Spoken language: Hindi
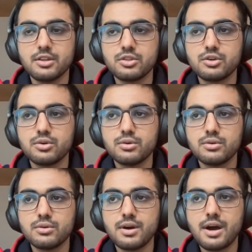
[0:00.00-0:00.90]
तो
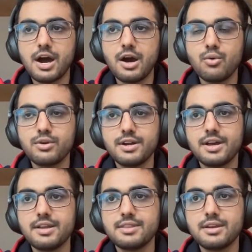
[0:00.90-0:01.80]
हाउ डिड
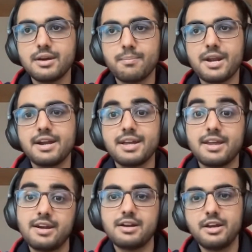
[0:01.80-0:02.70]
आई देन अप्लाई
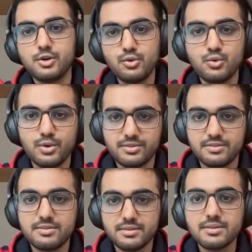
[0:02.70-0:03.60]
डायरेक्टली टू
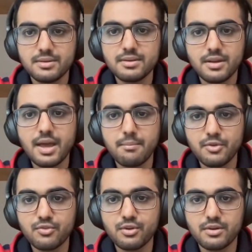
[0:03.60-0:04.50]
यूएस
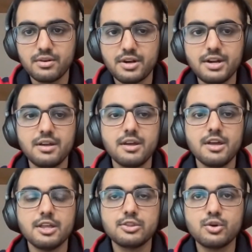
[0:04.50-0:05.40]
अमेजोन राइट
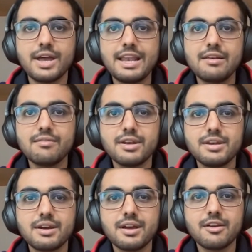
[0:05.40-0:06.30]
तो एल
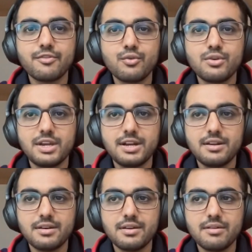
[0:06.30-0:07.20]
वन का इफ यू
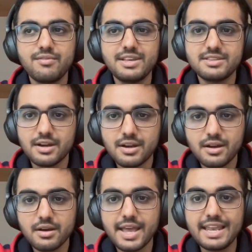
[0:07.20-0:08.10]
रीड वीजा
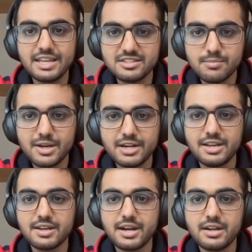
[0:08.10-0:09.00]
एलिजिबिलिटी
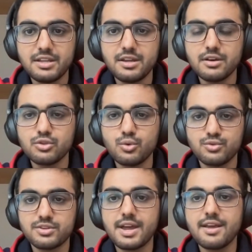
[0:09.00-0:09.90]
क्राइटेरिया तो
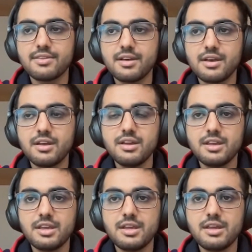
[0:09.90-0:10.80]
उसका ऐसा है
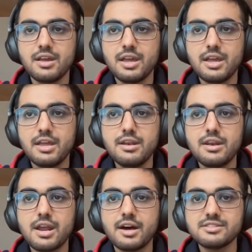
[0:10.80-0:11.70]
कि
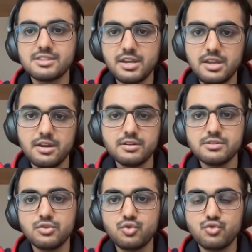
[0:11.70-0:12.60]
in last three
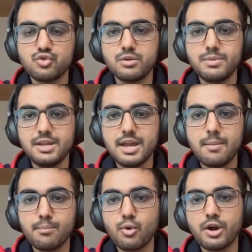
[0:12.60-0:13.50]
years you should be
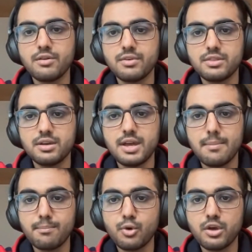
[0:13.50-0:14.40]
employed with the
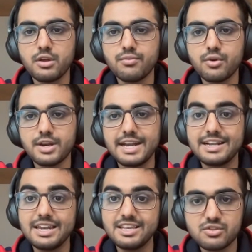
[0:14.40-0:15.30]
employer for
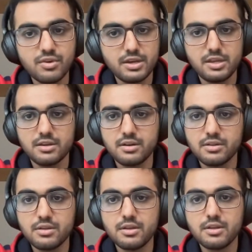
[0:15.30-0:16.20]
at least one year
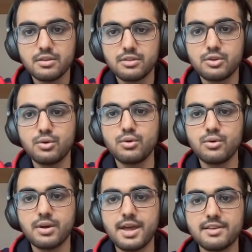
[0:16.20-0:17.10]
hmm. तो
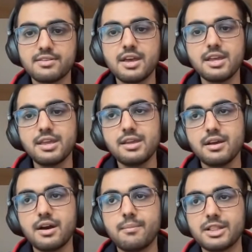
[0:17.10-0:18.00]
ऐसा है कि
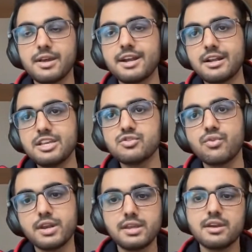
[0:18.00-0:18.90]
हाँ मतलब एटलीस्ट
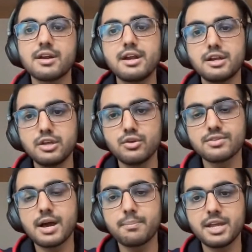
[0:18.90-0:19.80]
वन ईयर
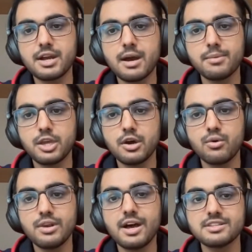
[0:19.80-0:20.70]
कंटिन्यूस आपने काम किया
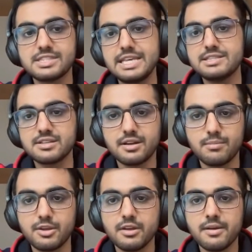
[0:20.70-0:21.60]
हो लास्ट तीन साल
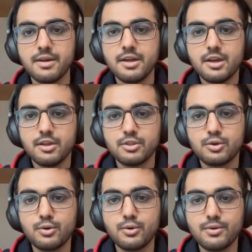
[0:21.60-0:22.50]
में
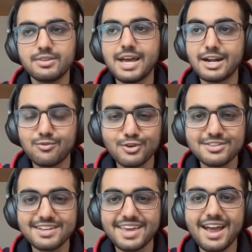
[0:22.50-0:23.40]
तो दैट वाज
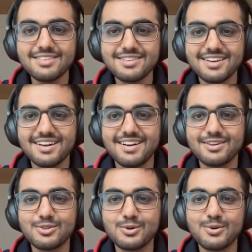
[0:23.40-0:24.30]
द कैच
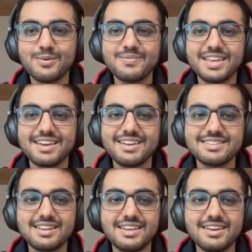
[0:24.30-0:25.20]
तो
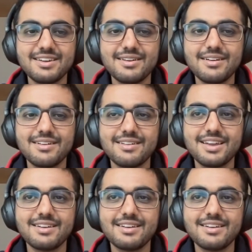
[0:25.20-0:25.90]
इसलिए लाइक